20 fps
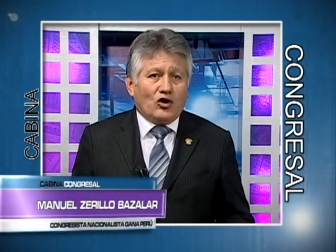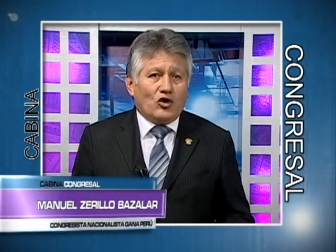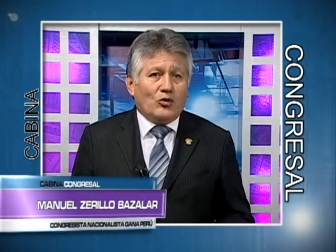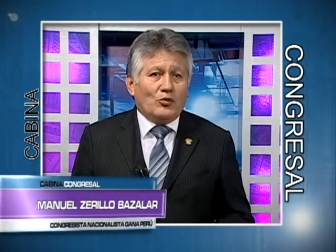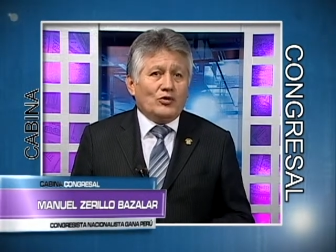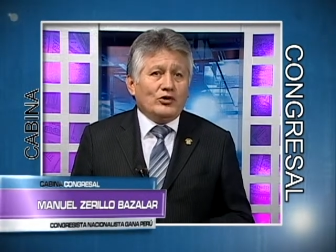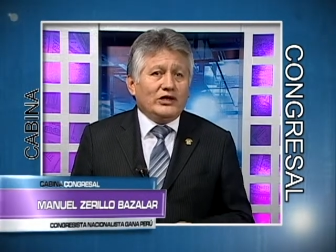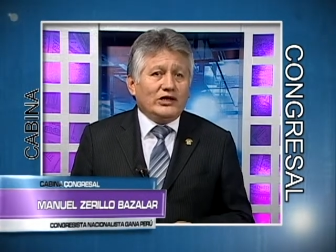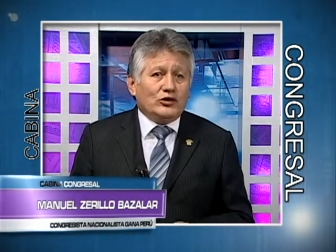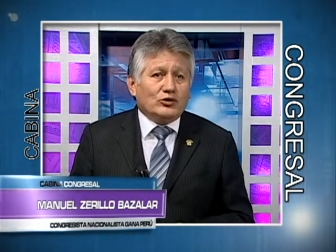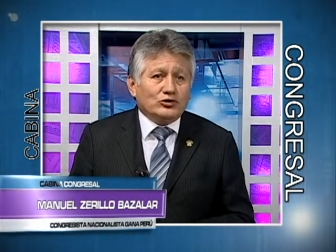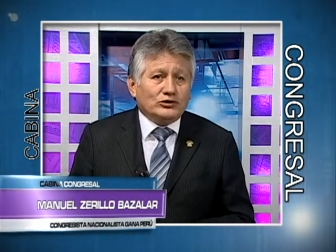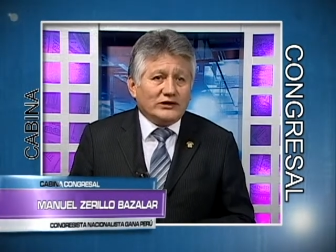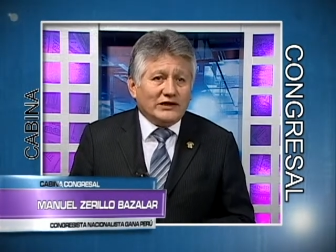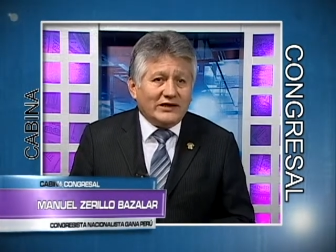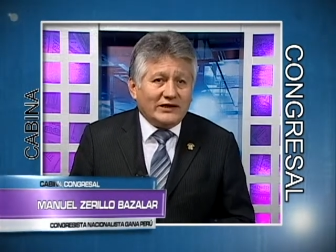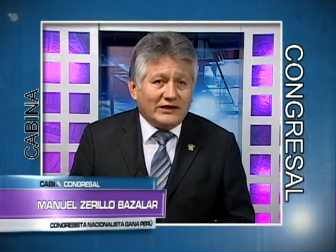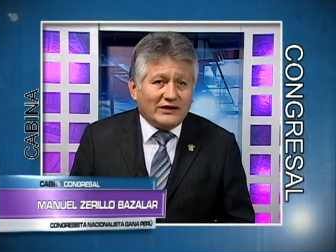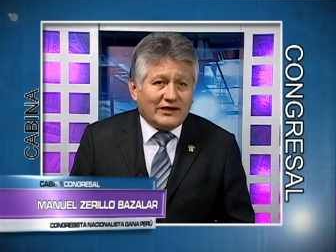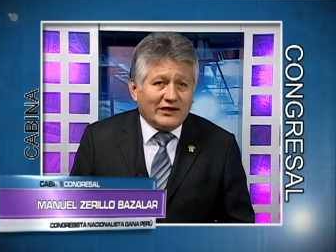Comunico a
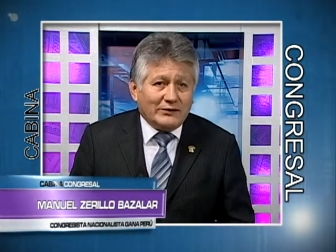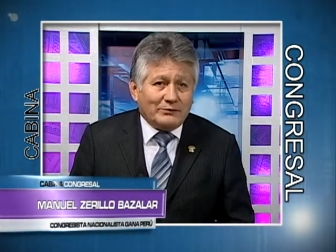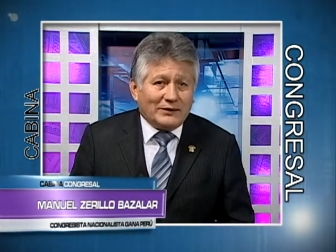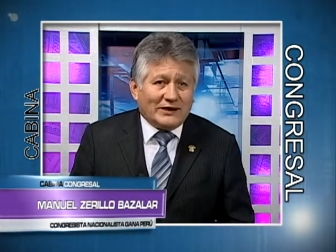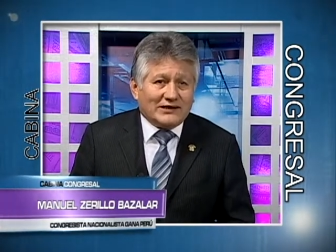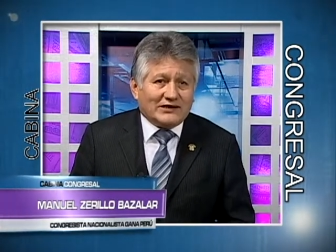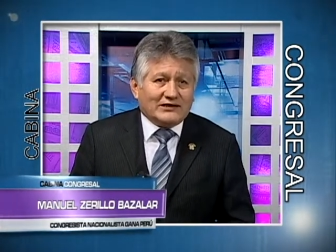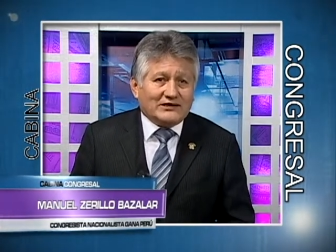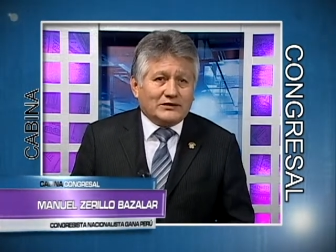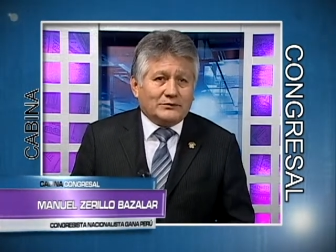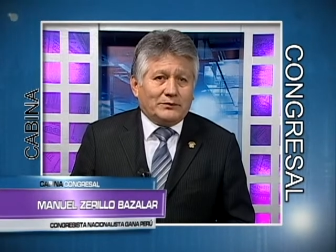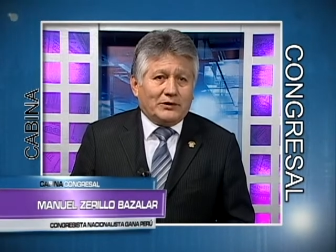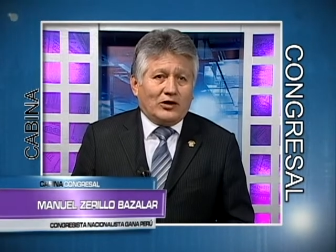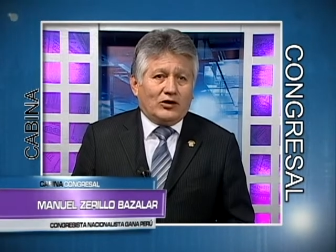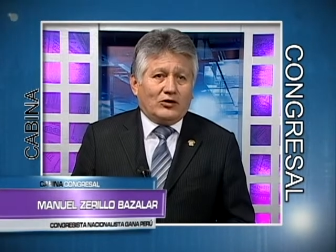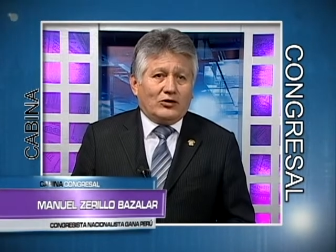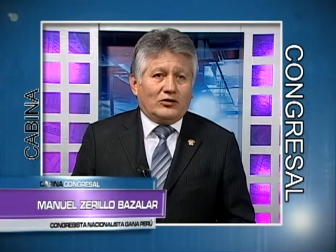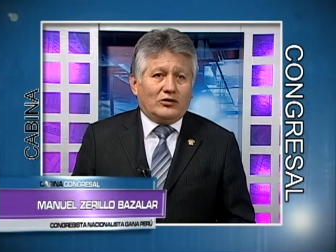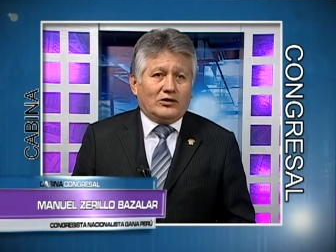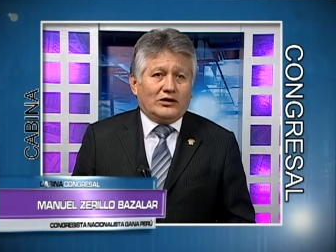ustedes que he
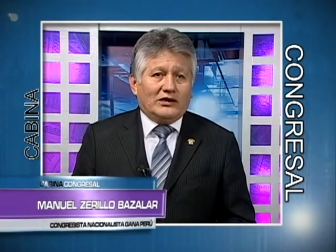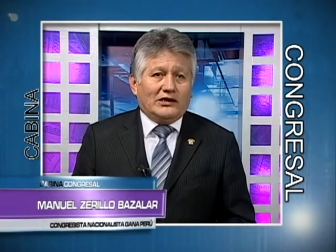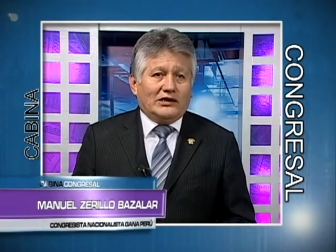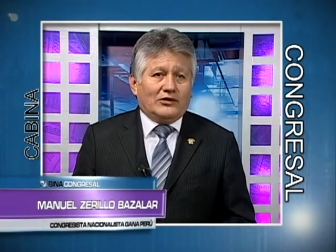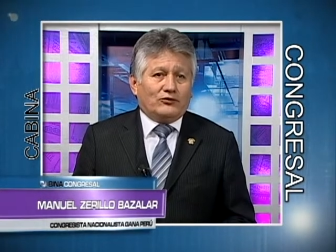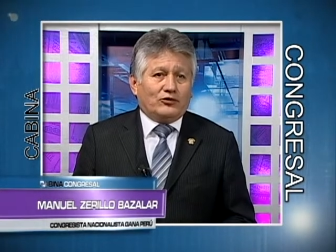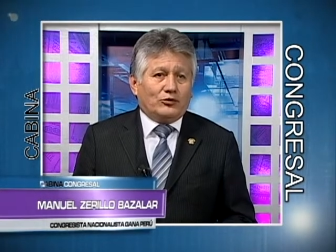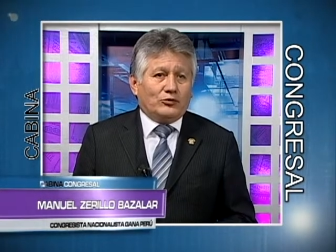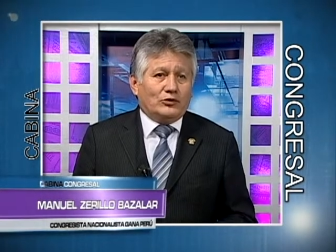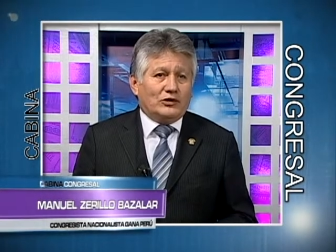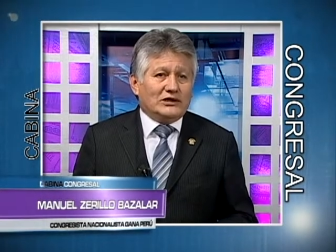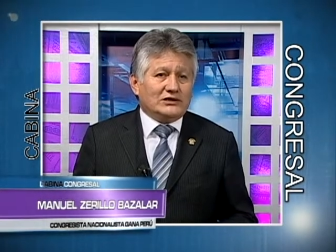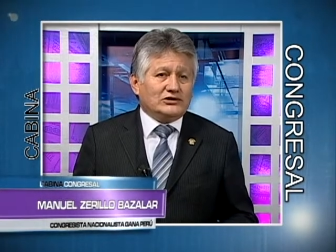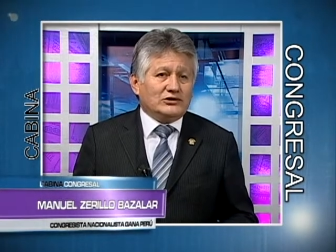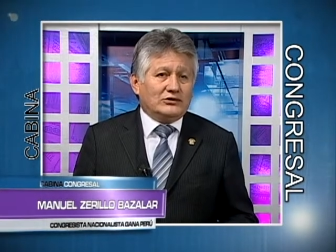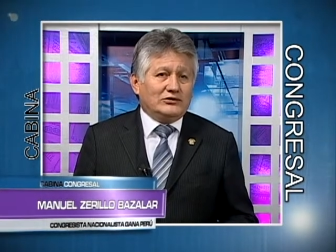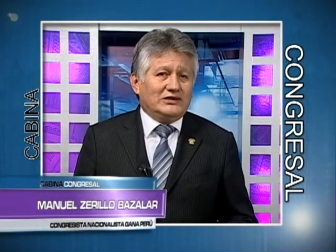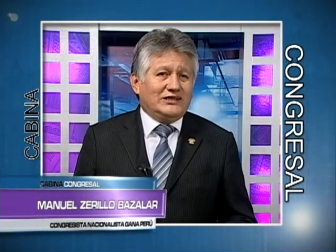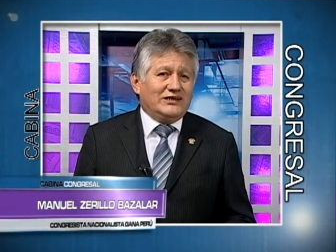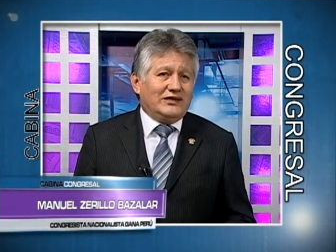participado en la
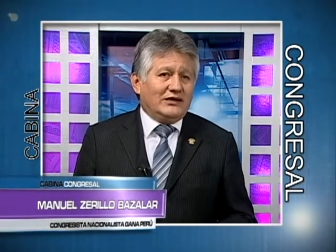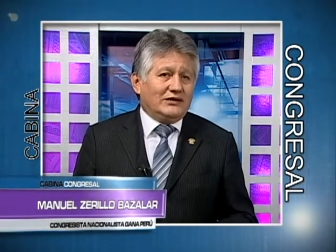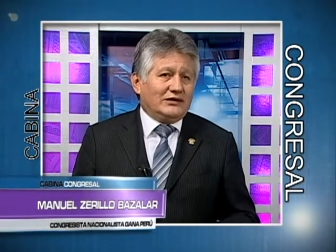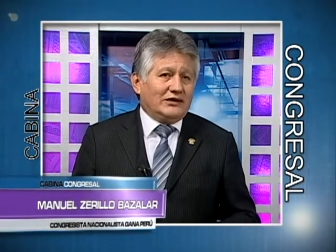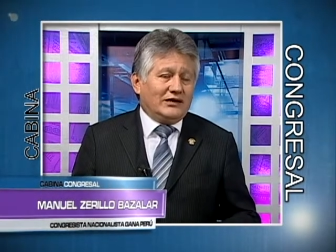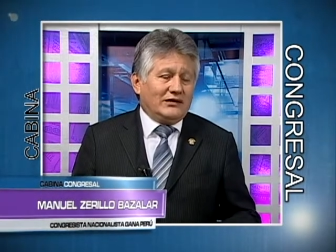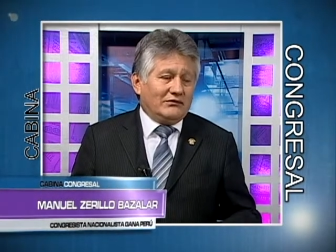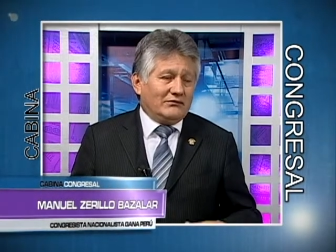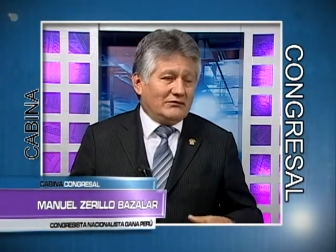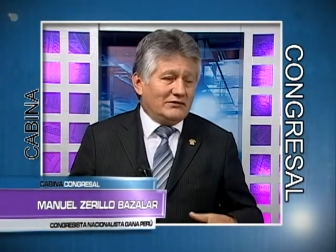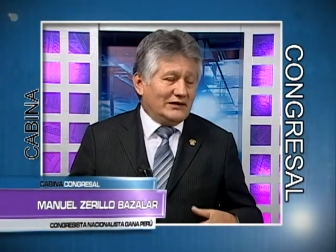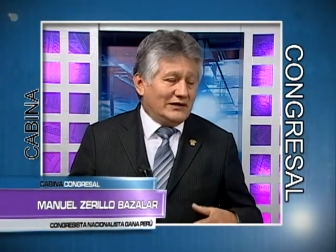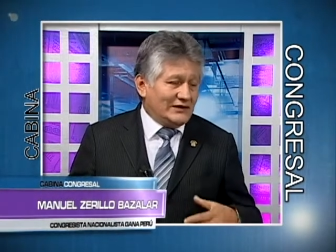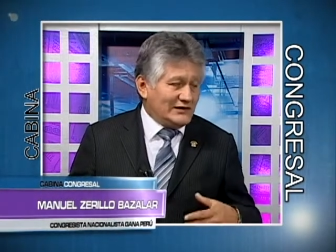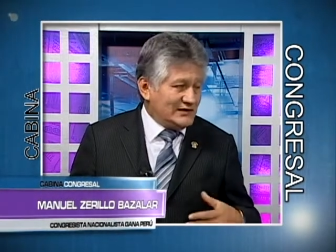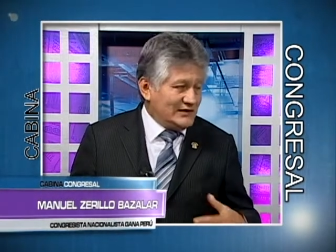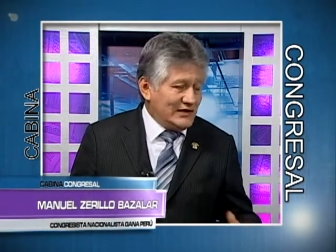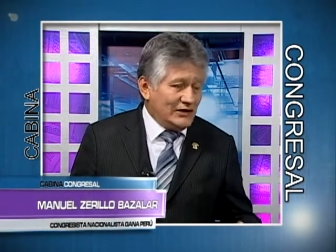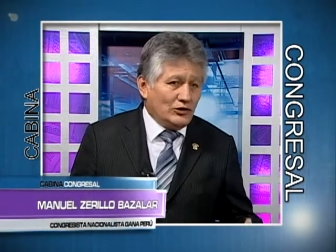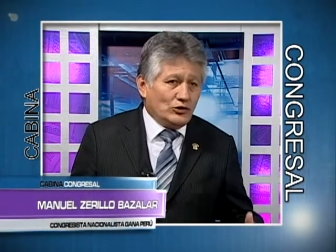formulación directa de
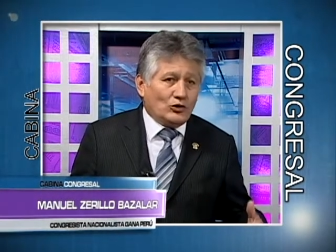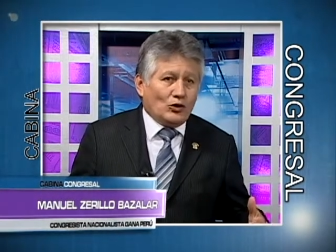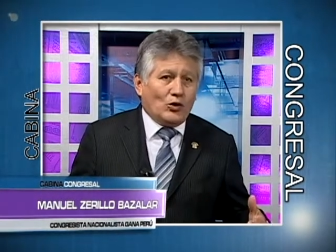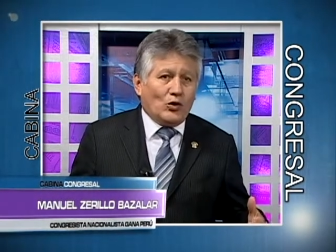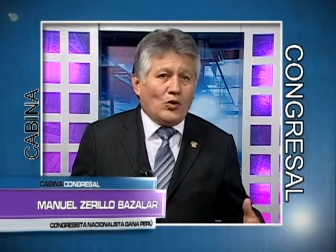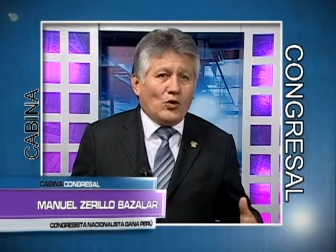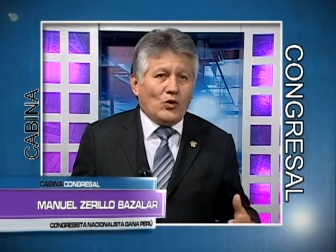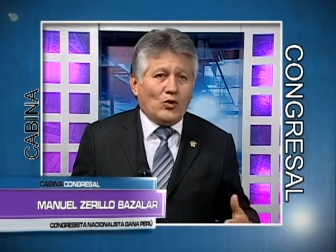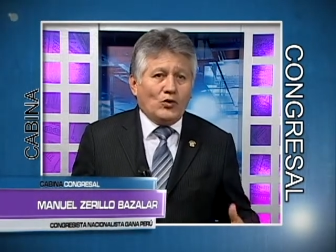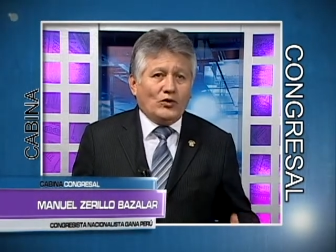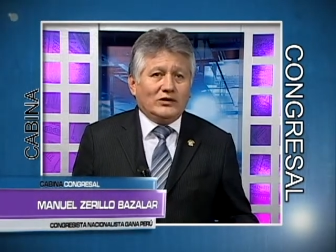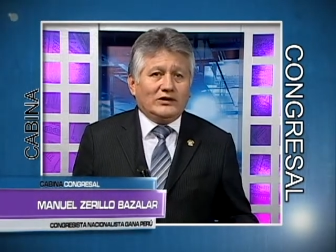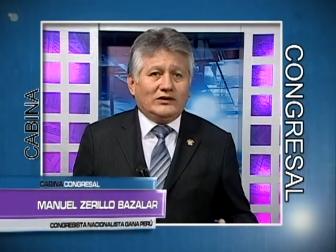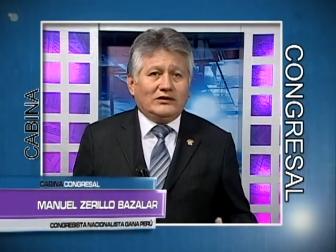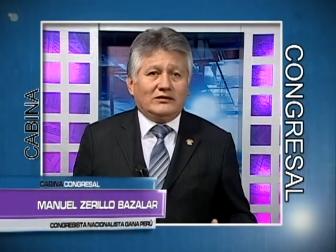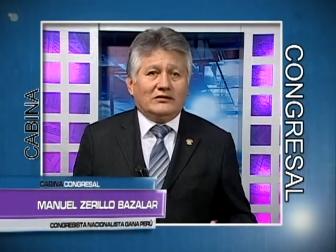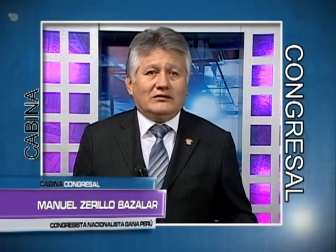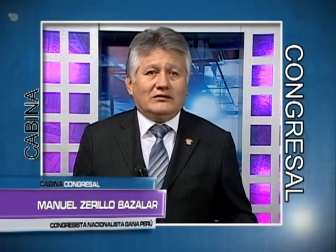101